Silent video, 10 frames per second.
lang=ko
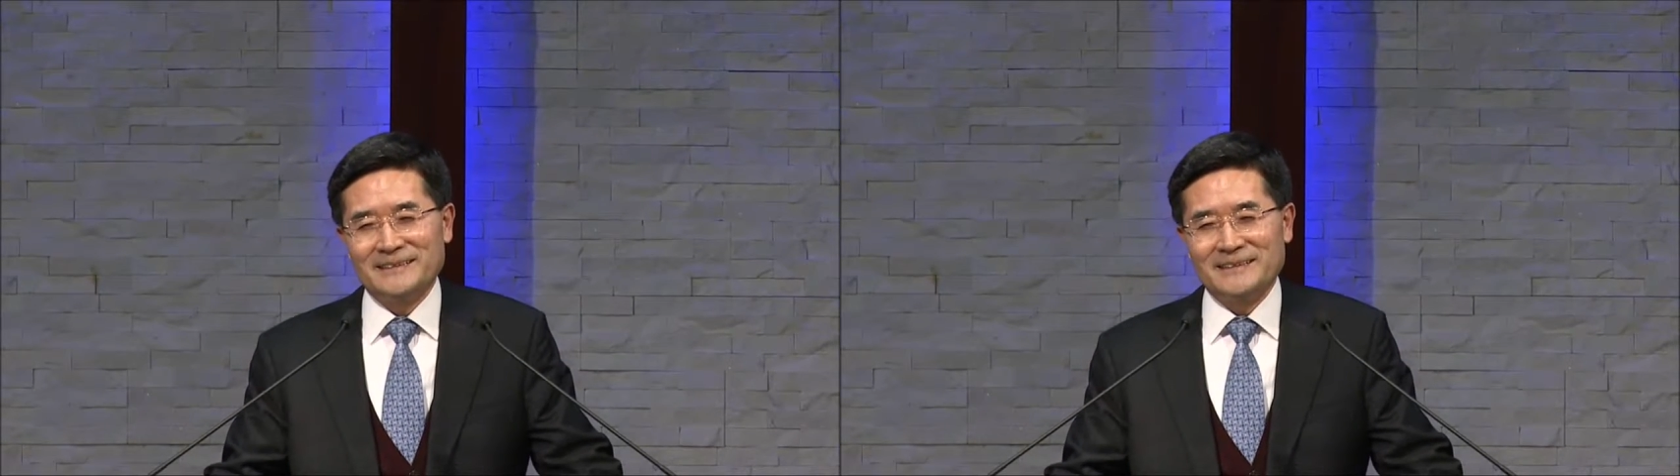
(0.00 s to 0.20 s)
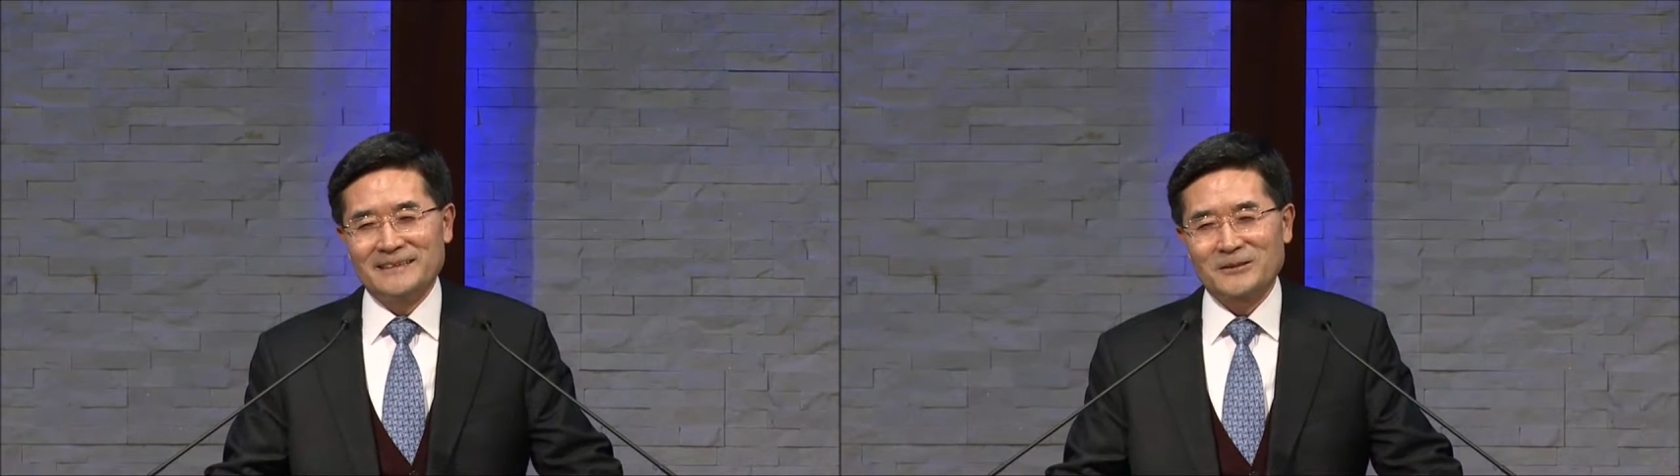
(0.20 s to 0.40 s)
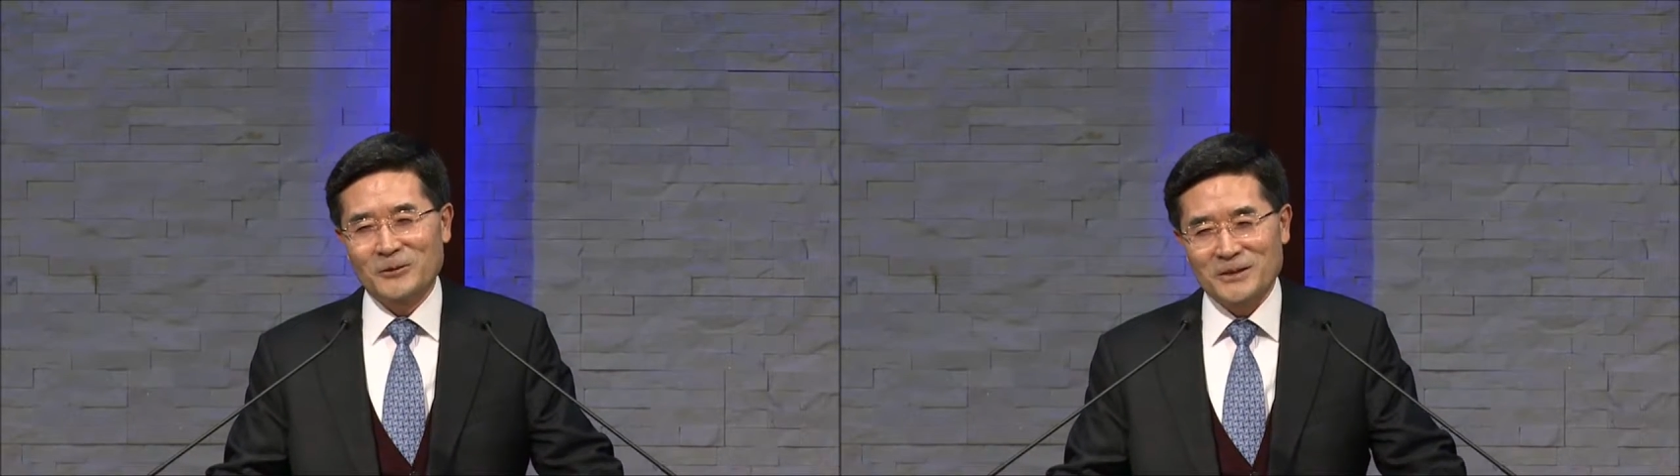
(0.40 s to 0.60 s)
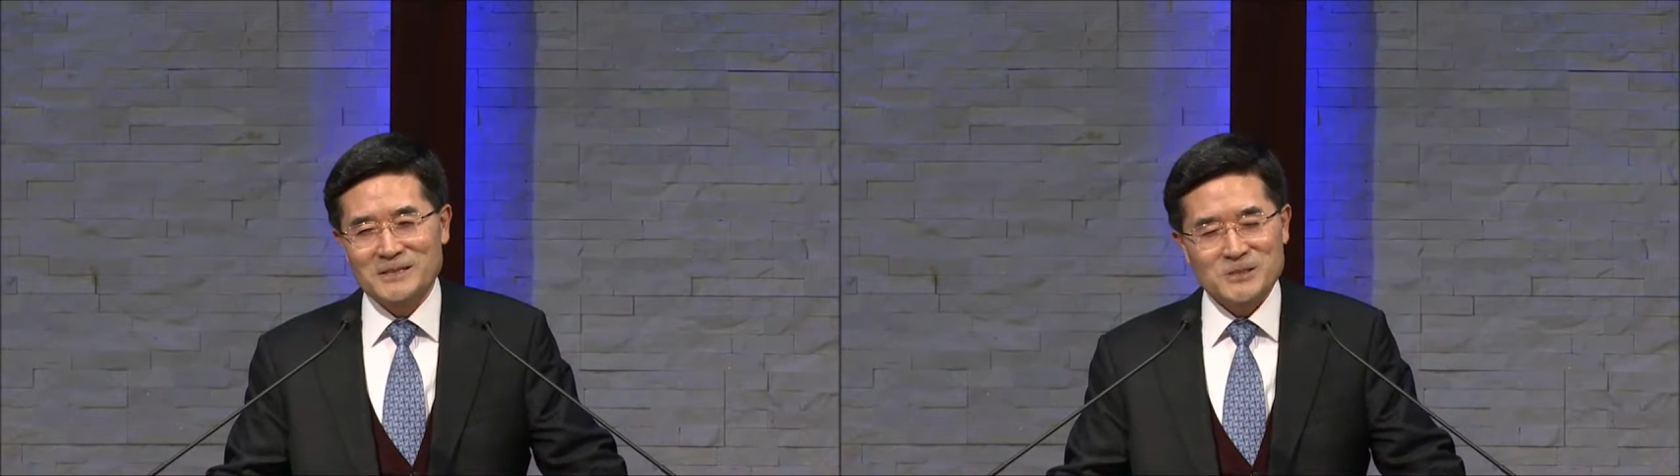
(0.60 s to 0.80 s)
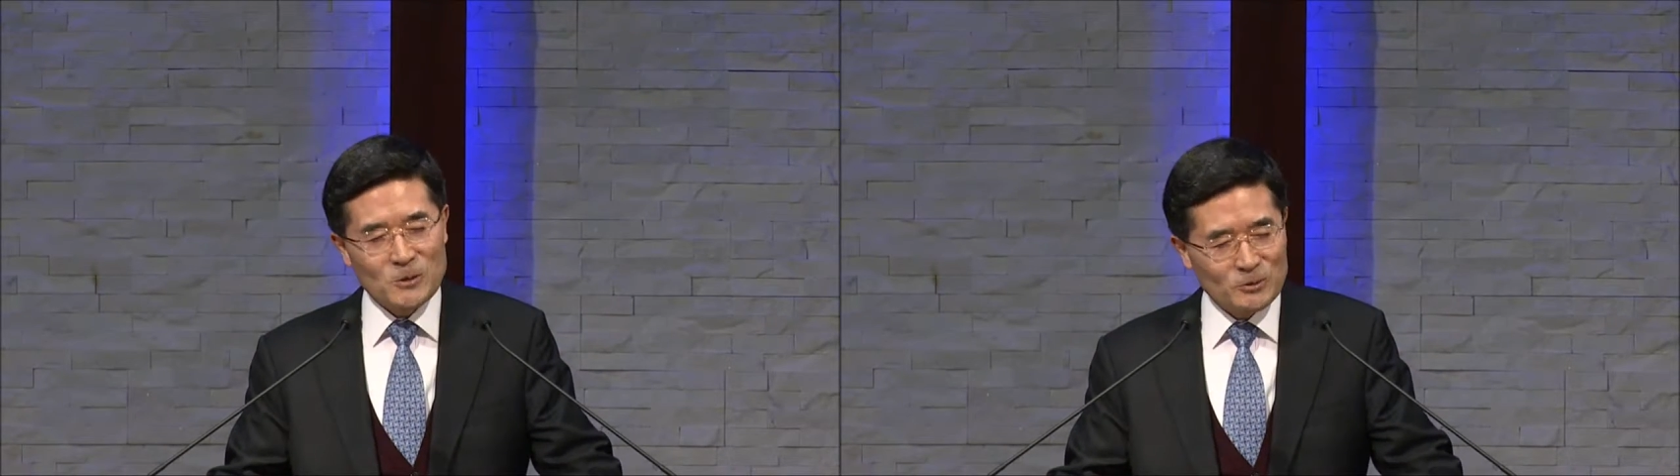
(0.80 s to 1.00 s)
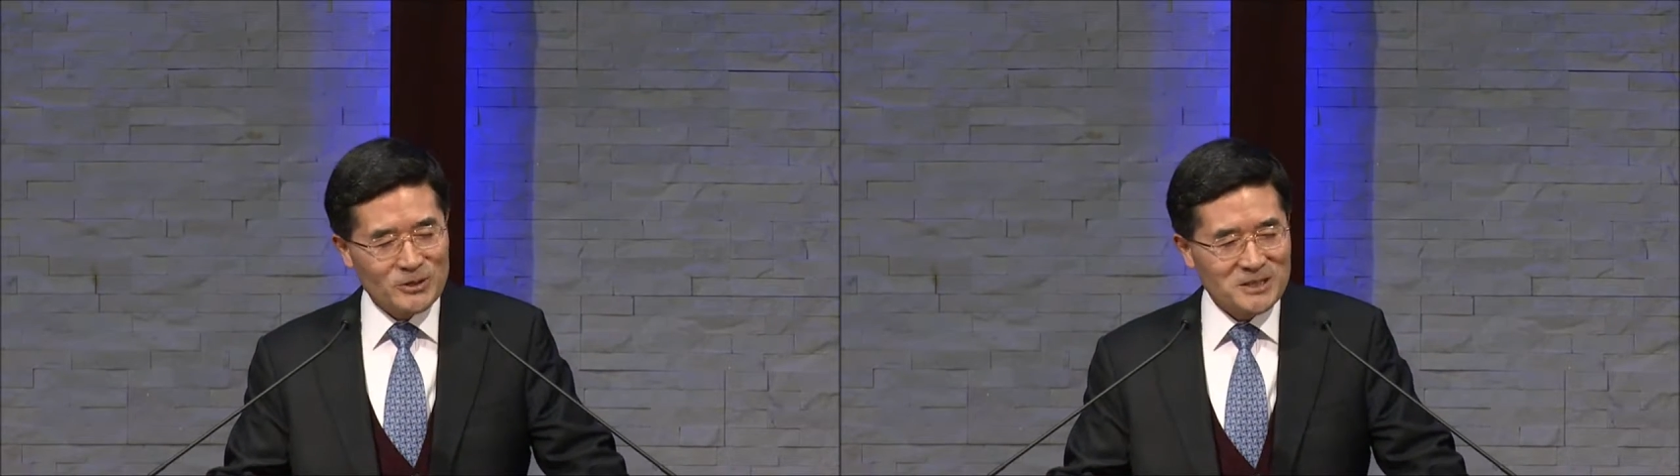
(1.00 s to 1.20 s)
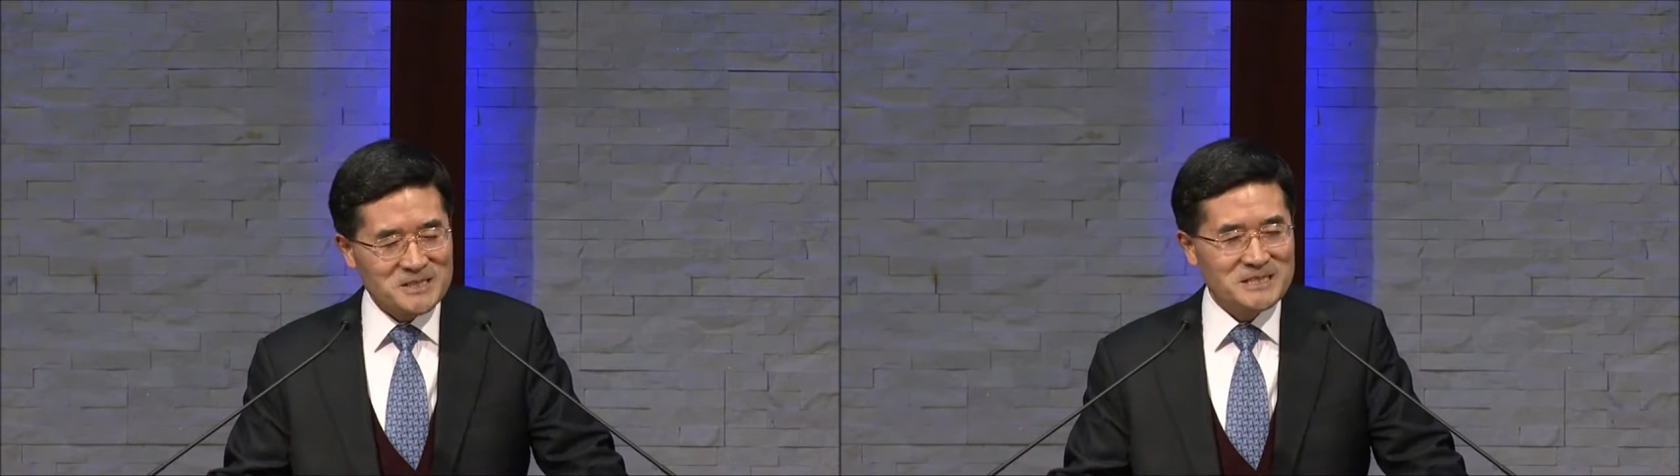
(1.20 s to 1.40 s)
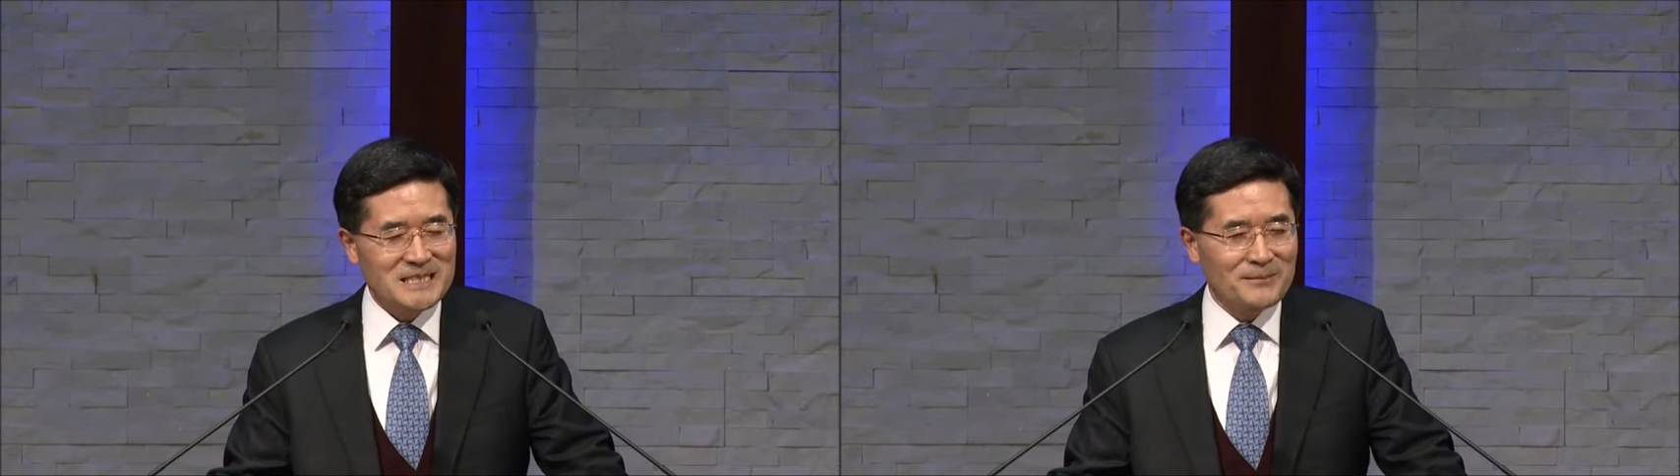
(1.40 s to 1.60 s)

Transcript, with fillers: 아, 토요일은 송구영신